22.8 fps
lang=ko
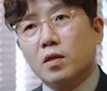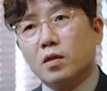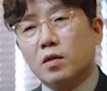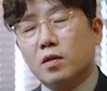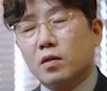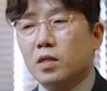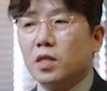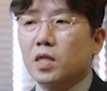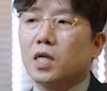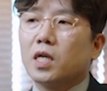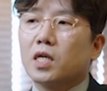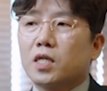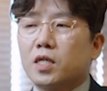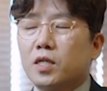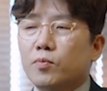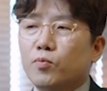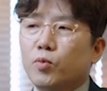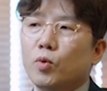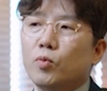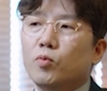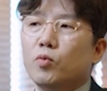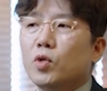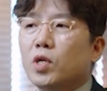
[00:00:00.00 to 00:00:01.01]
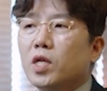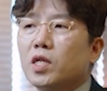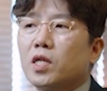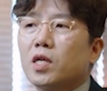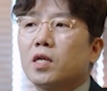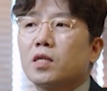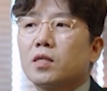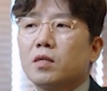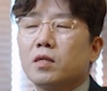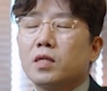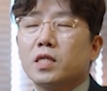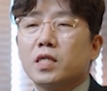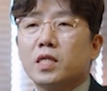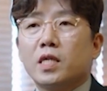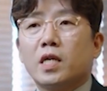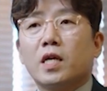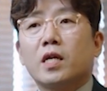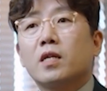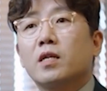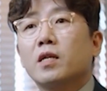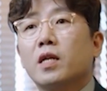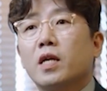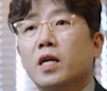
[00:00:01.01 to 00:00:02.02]
그러니까 그 부분에 대해서
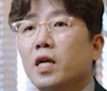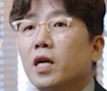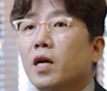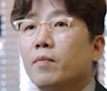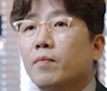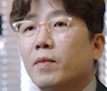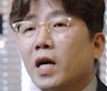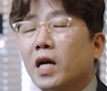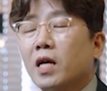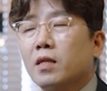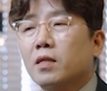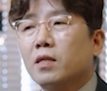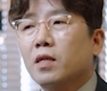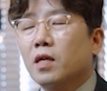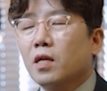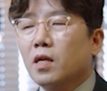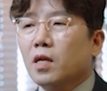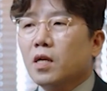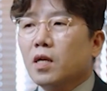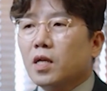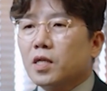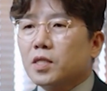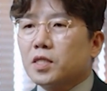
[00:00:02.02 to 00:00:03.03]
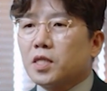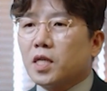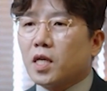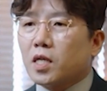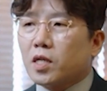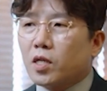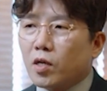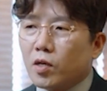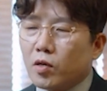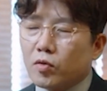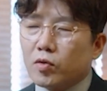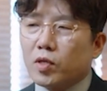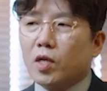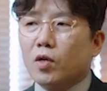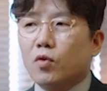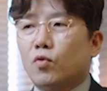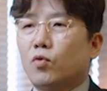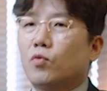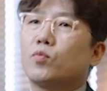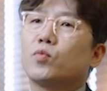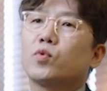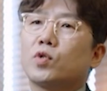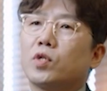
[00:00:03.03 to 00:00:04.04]
이해를 해야만 제대로 된
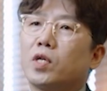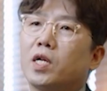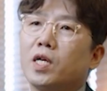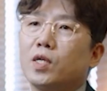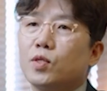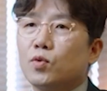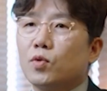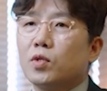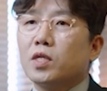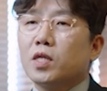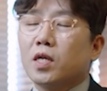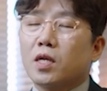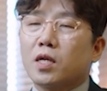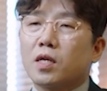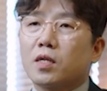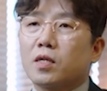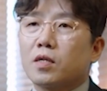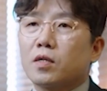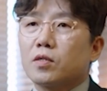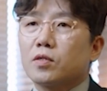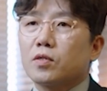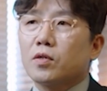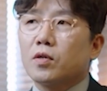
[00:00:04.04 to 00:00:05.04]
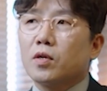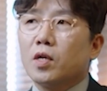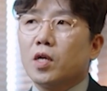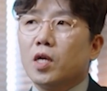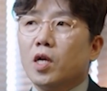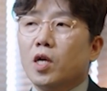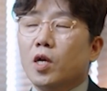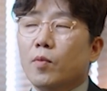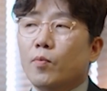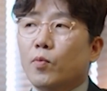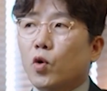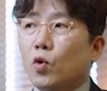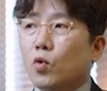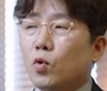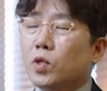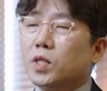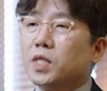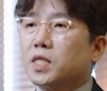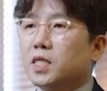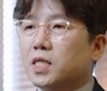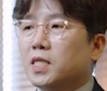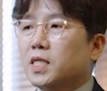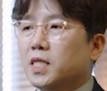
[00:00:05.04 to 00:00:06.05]
공부를 할 수 있다는 거죠.
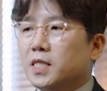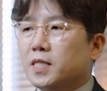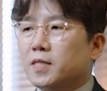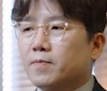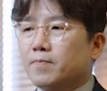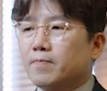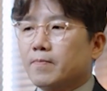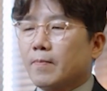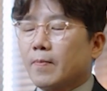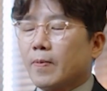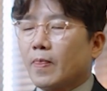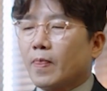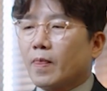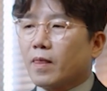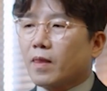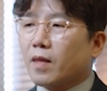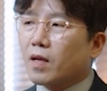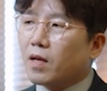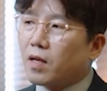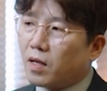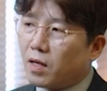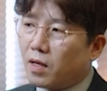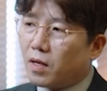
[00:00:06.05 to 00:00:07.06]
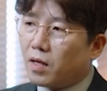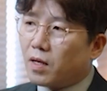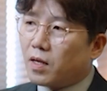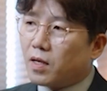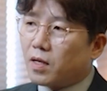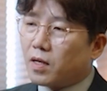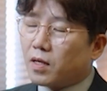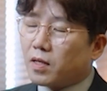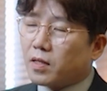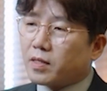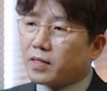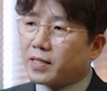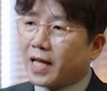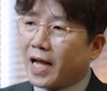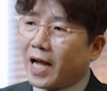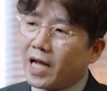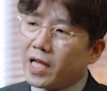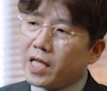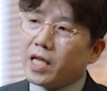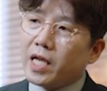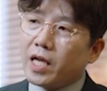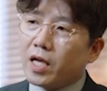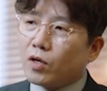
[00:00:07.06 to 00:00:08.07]
포커스는
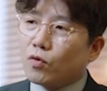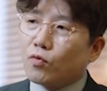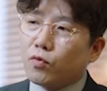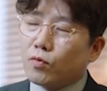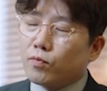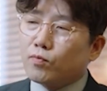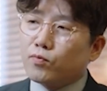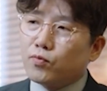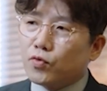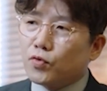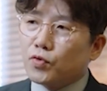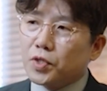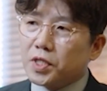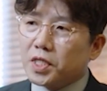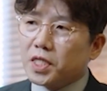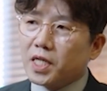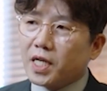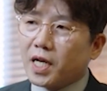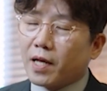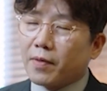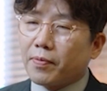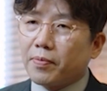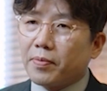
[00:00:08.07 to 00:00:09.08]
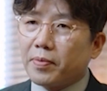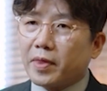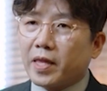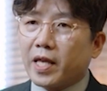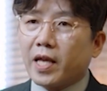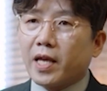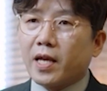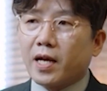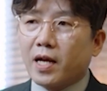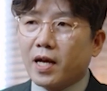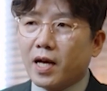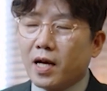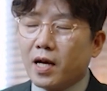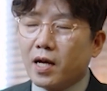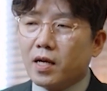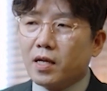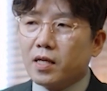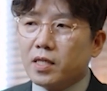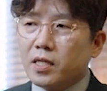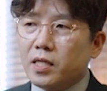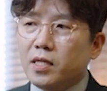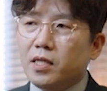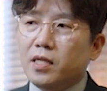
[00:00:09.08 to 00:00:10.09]
나의 공부 시간,
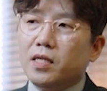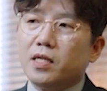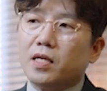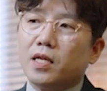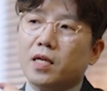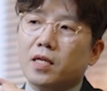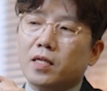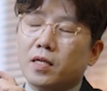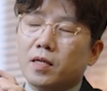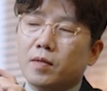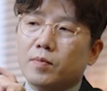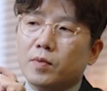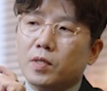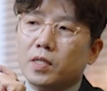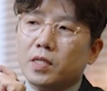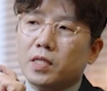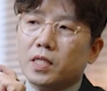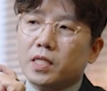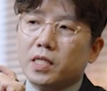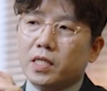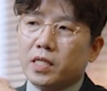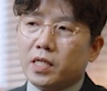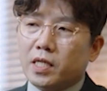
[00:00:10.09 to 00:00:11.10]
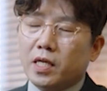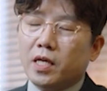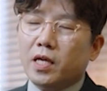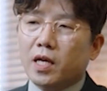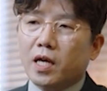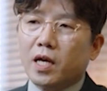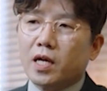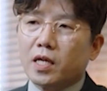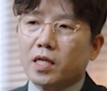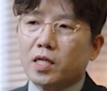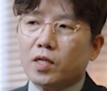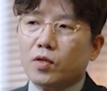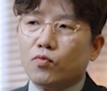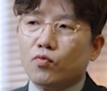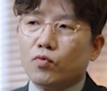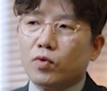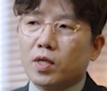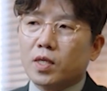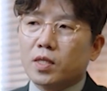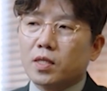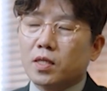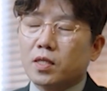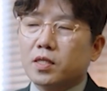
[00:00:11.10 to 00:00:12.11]
내가 이 개념을 이해하기
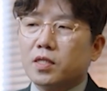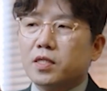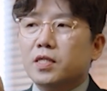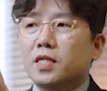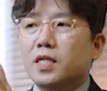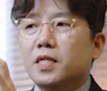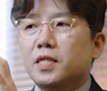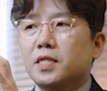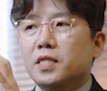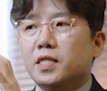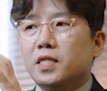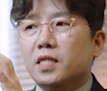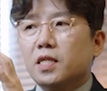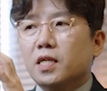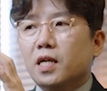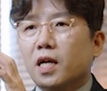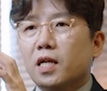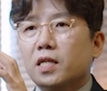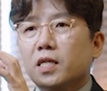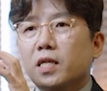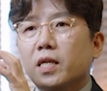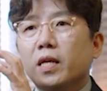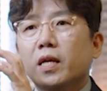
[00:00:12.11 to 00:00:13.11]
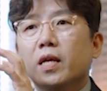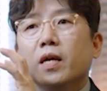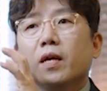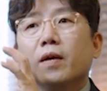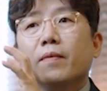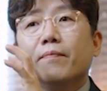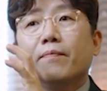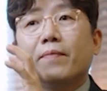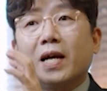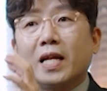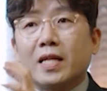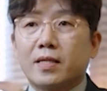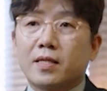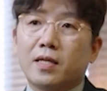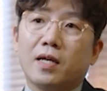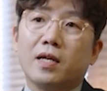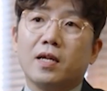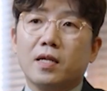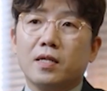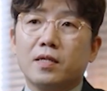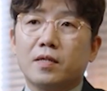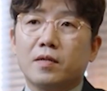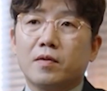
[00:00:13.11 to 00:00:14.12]
위해서 들인 시간이
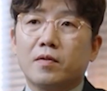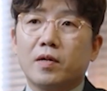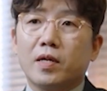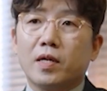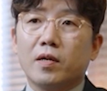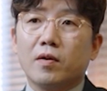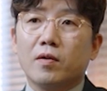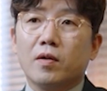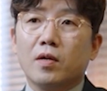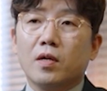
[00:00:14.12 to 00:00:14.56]
많다라는 거예요.